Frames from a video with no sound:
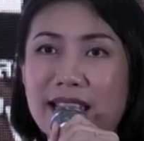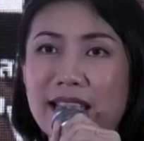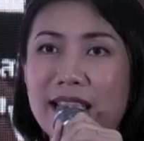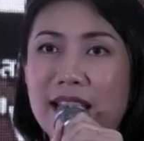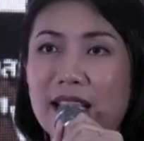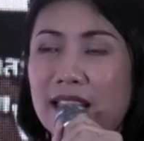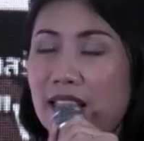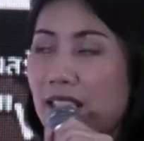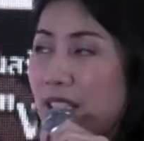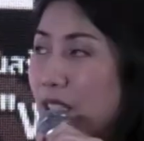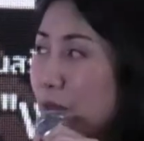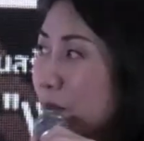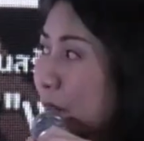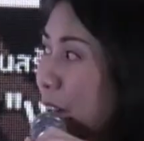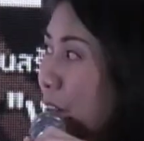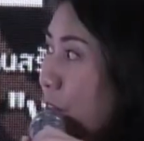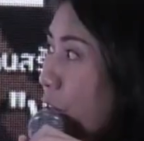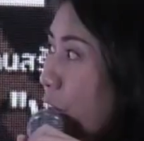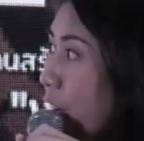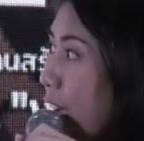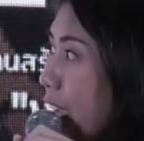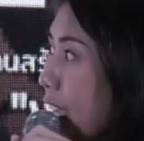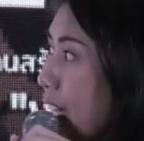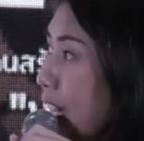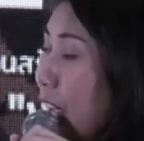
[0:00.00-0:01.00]
คือเป็นไฟ
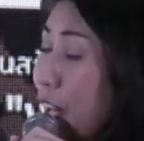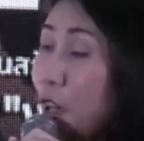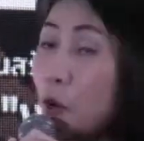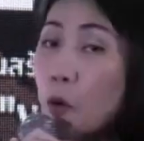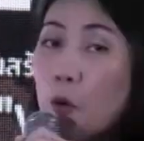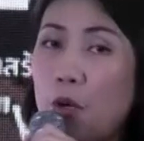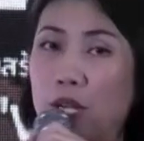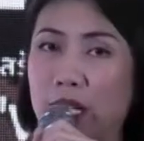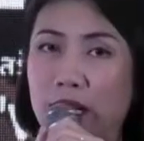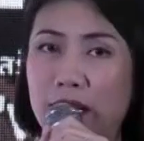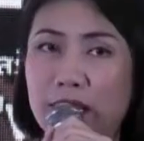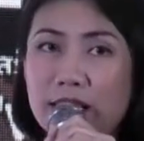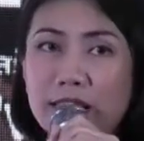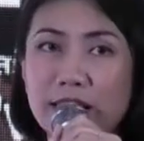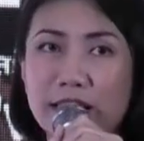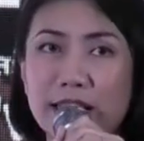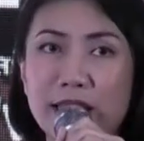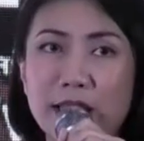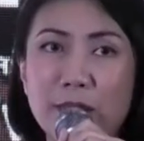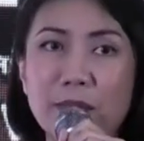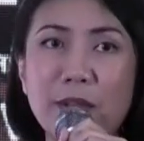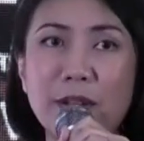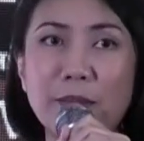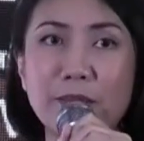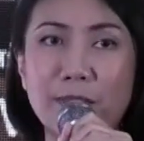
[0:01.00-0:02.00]
ถนน
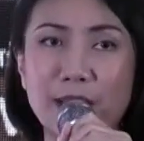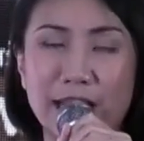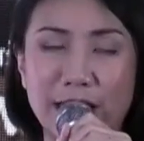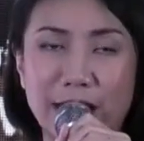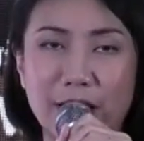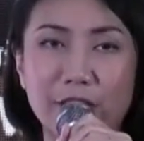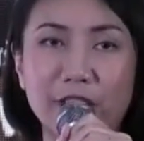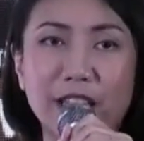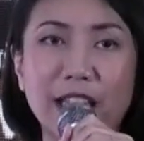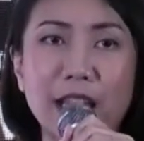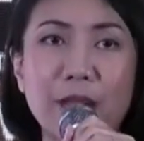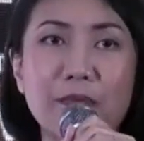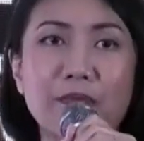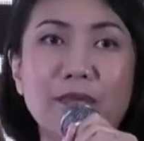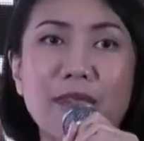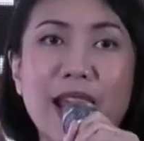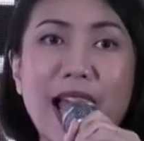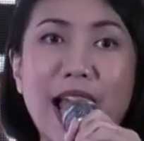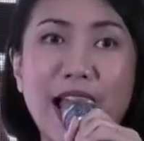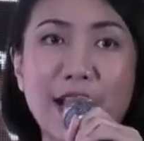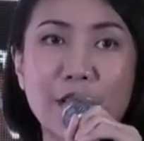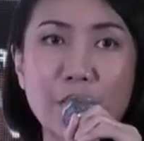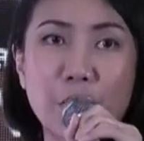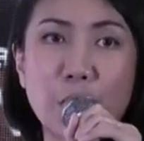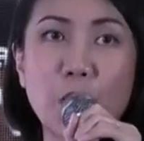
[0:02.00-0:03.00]
ที่เป็นเปิดแล้วเต็มได้
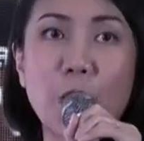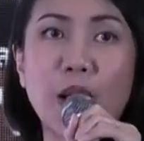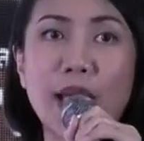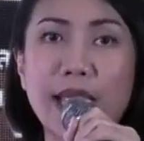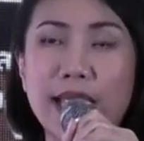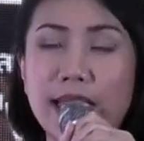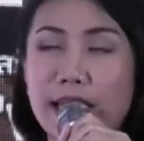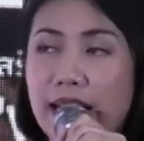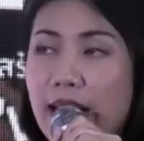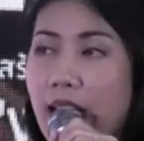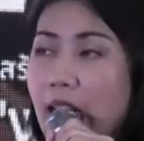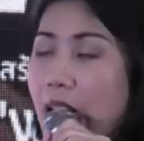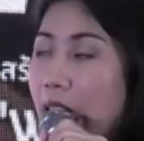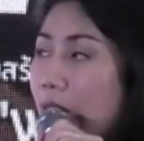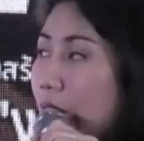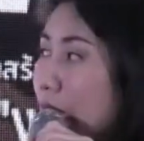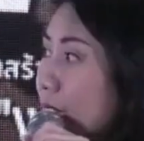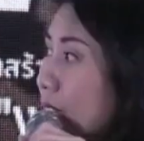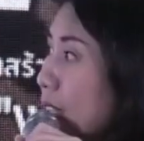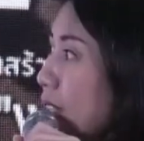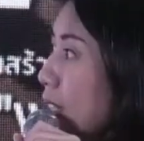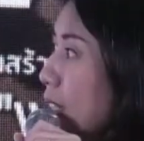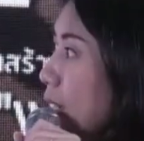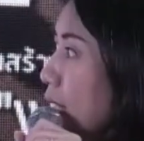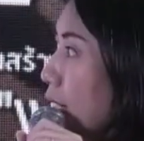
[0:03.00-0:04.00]
ด้วยนะคะ
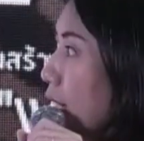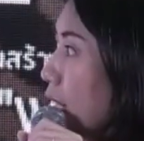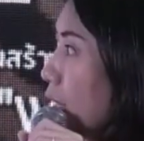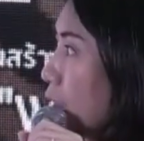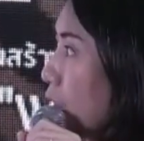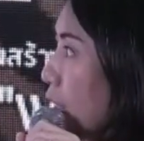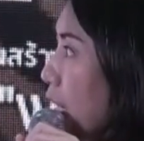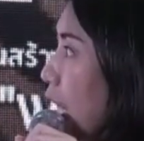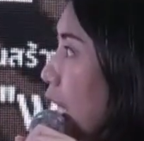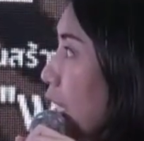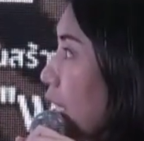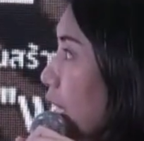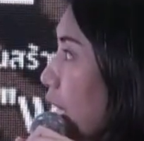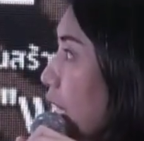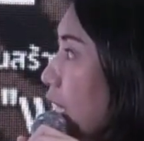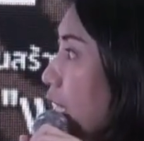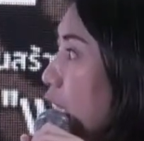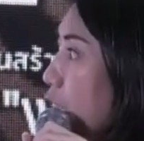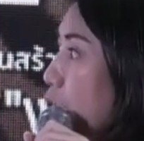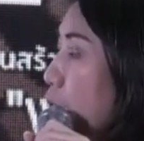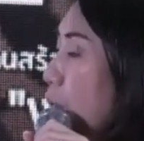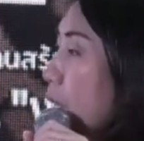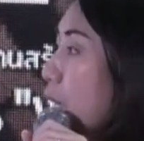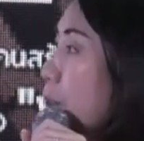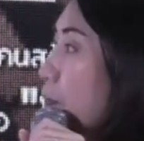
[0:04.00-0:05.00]
แล้วก็หลังเที่ยงคื
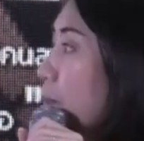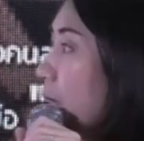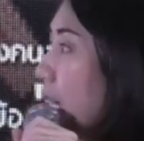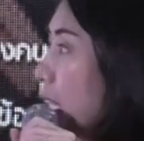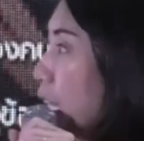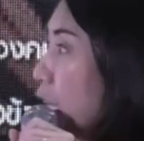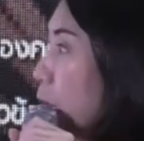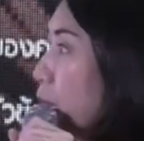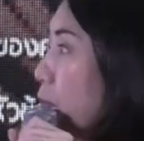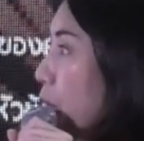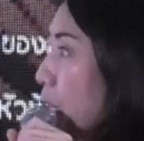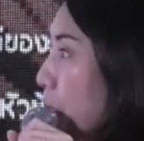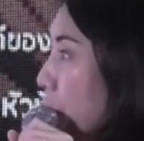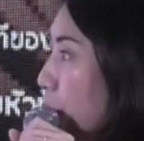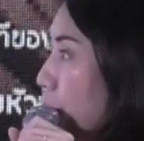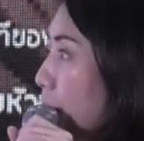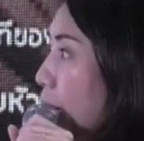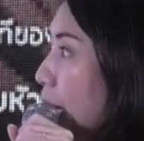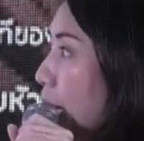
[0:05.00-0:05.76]
นไม่จำเป็นก็ปิดไป